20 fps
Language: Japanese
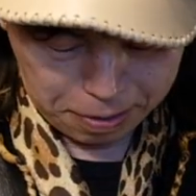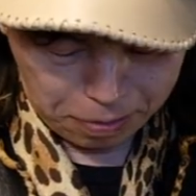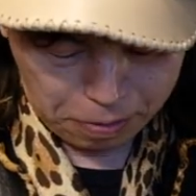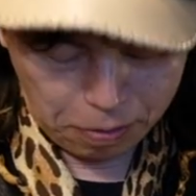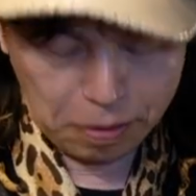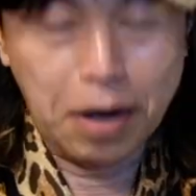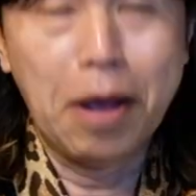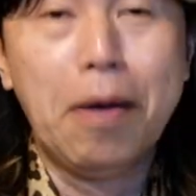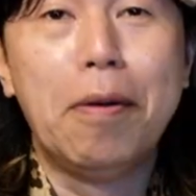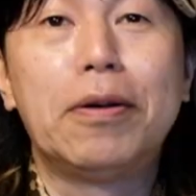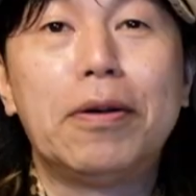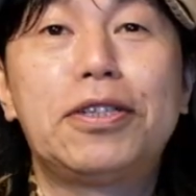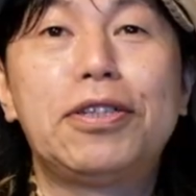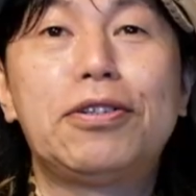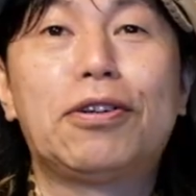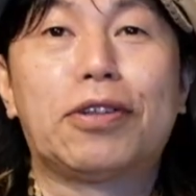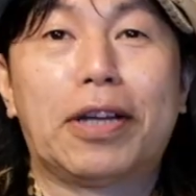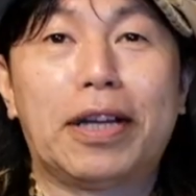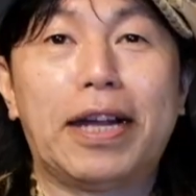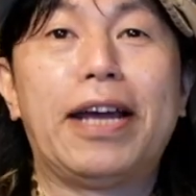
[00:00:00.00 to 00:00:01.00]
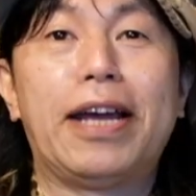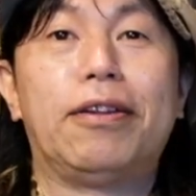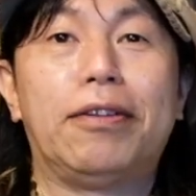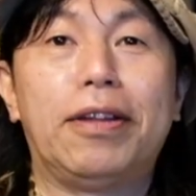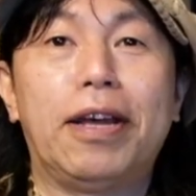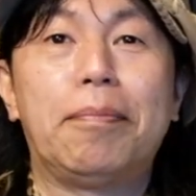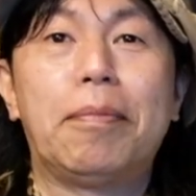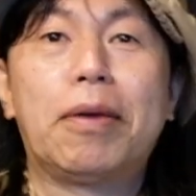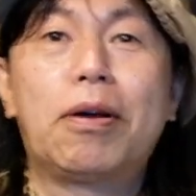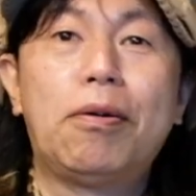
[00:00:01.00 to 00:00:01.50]
これ落ちることはないの
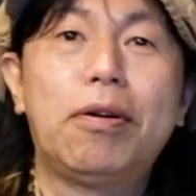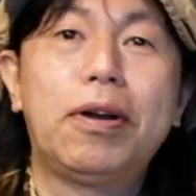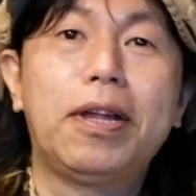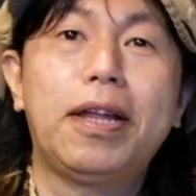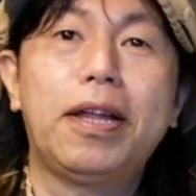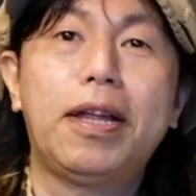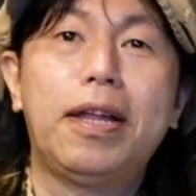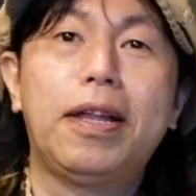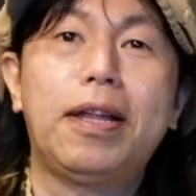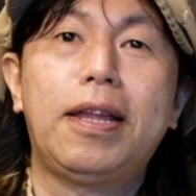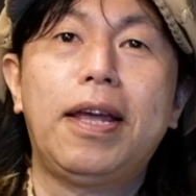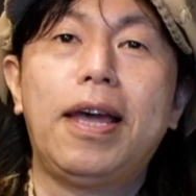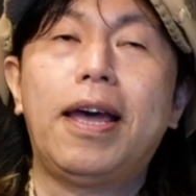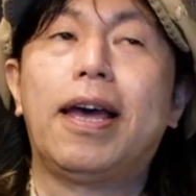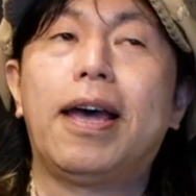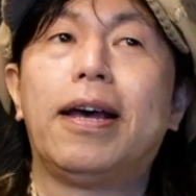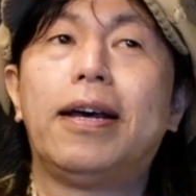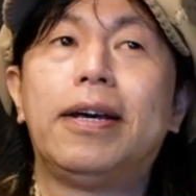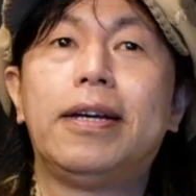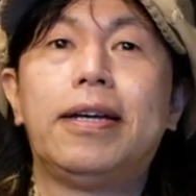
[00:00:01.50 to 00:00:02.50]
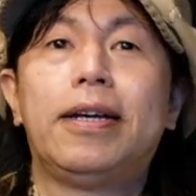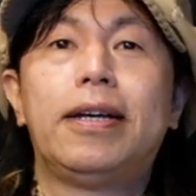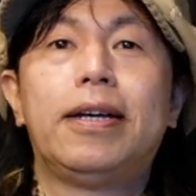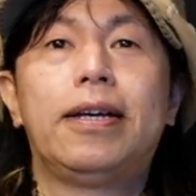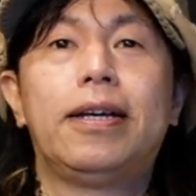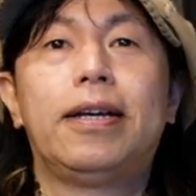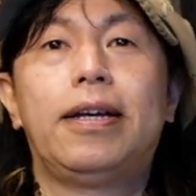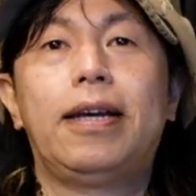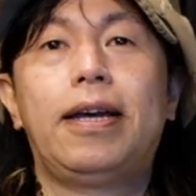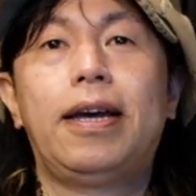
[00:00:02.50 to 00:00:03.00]
で、まあ、これで、
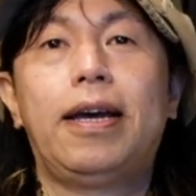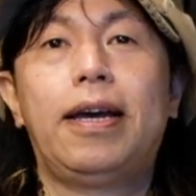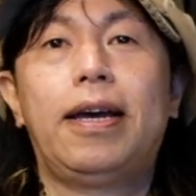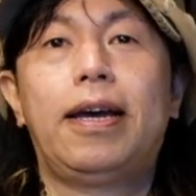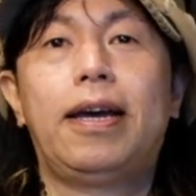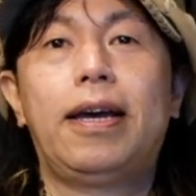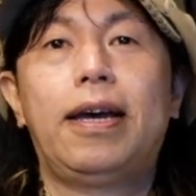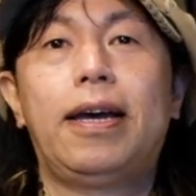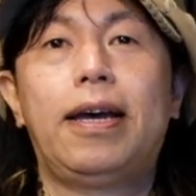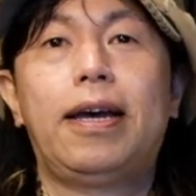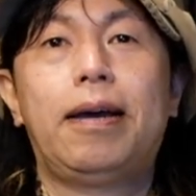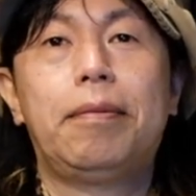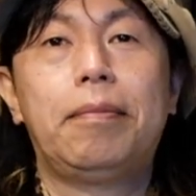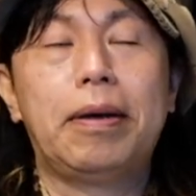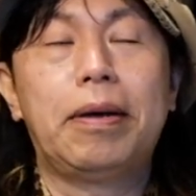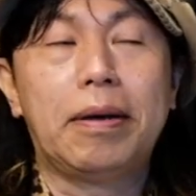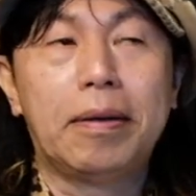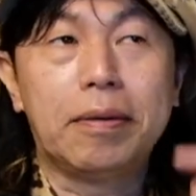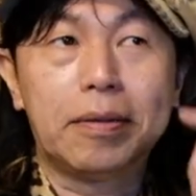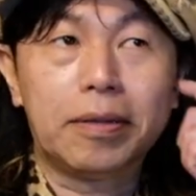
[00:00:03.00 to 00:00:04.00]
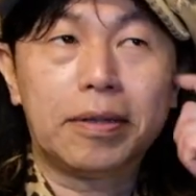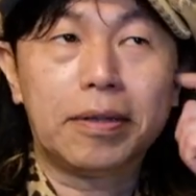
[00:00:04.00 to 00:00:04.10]
えー、まあ